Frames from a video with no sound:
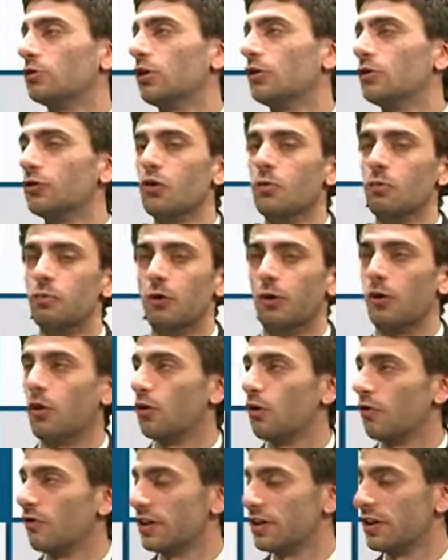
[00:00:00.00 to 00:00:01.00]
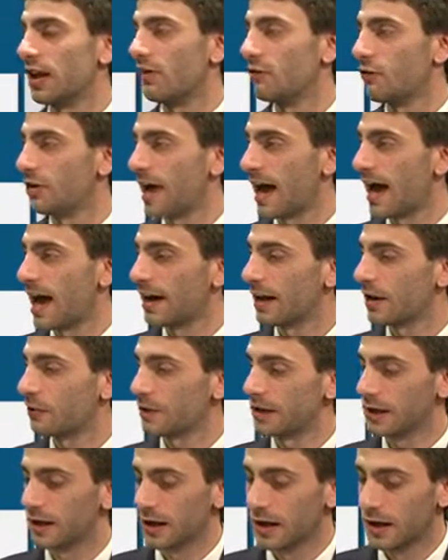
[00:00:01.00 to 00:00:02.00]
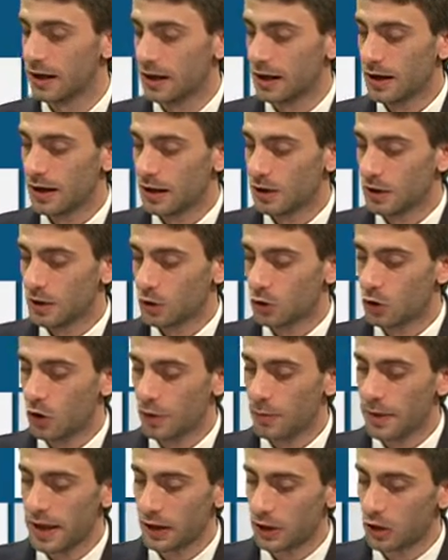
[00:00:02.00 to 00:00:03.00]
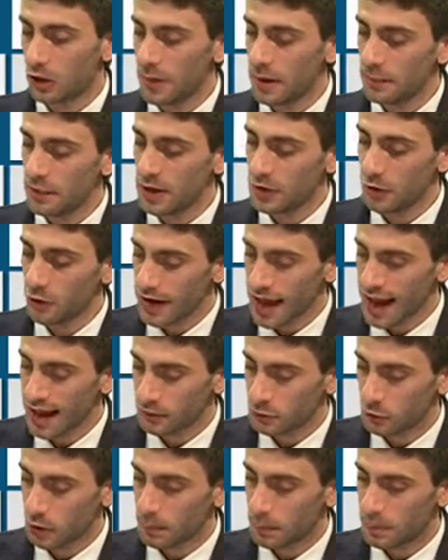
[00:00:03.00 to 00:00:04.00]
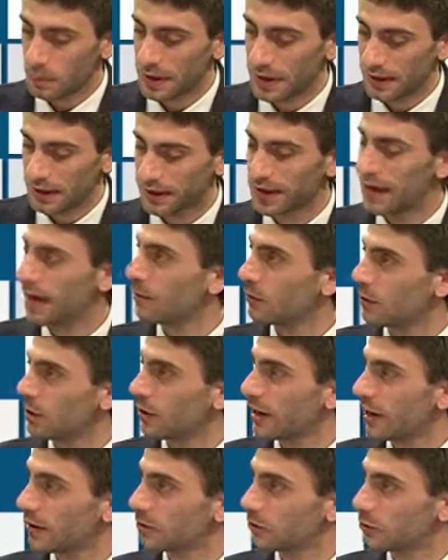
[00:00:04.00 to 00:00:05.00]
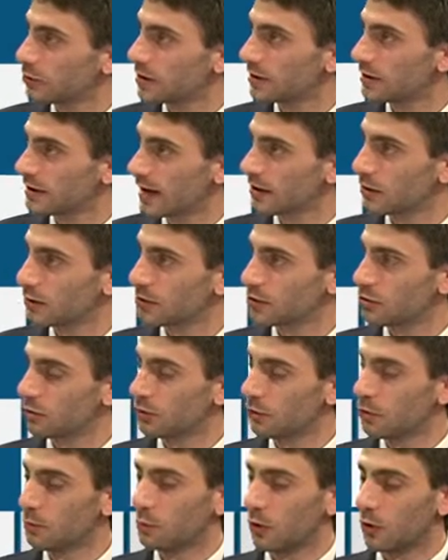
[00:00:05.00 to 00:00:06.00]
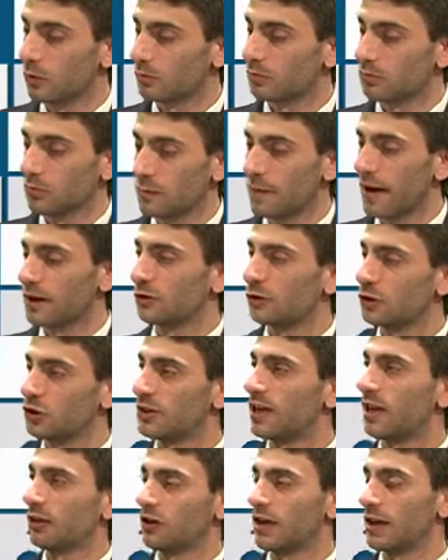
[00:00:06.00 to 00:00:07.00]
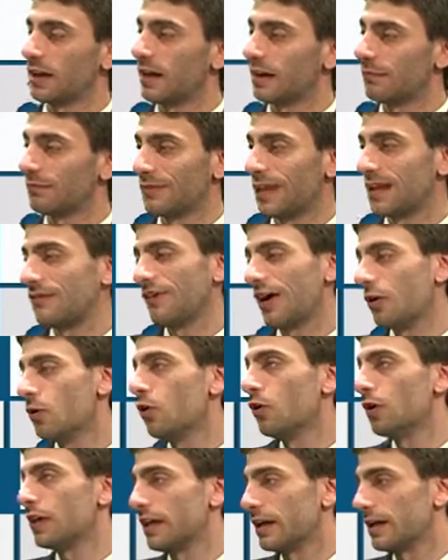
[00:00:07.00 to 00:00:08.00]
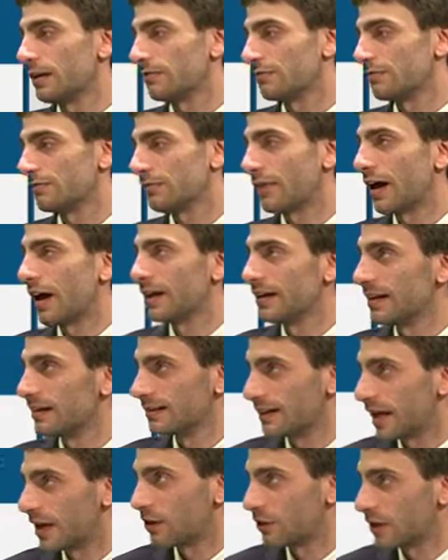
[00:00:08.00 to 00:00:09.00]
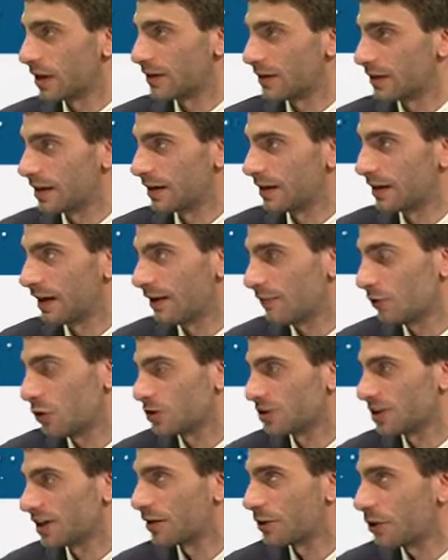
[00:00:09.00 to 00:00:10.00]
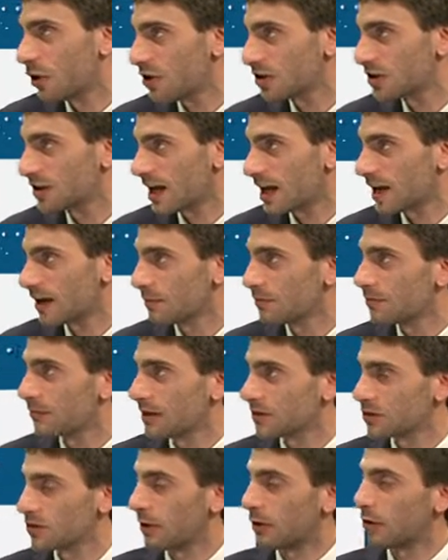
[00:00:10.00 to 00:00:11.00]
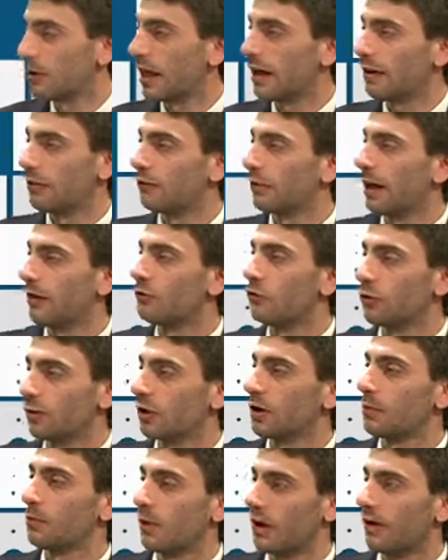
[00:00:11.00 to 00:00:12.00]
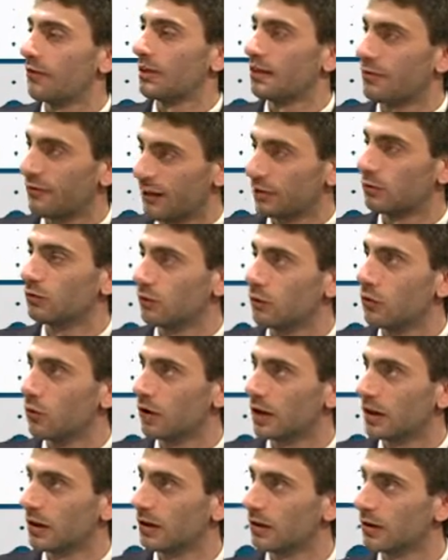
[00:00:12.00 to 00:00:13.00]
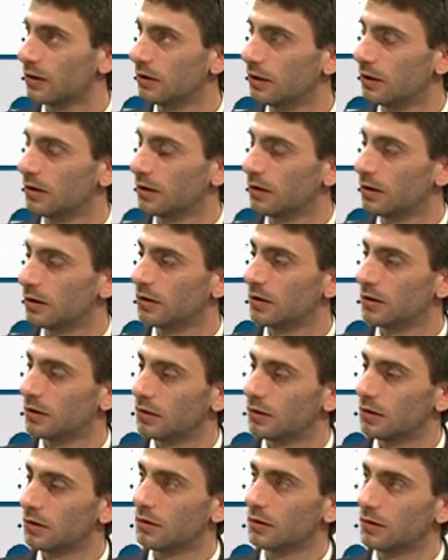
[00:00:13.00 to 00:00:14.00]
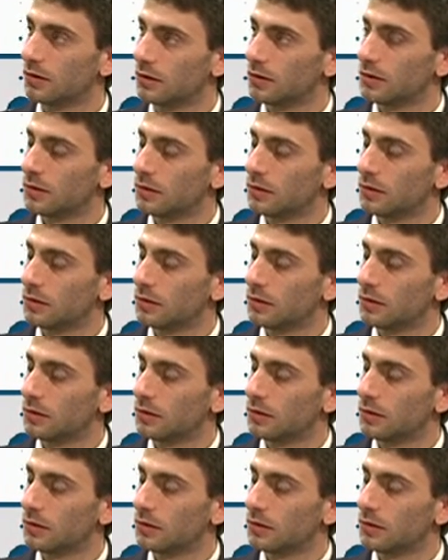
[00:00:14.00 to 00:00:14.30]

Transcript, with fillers: il gruppo, lo, lo vedi lavorare, quindi come, com è migliorato e perché è migliorato così tanto questo gruppo? Mi immagino ci siano dei, dei valori all'interno de della vostra rosa, ma insomma qual è il lavoro che poi avete fatto voi? Ma, eh, sicuramente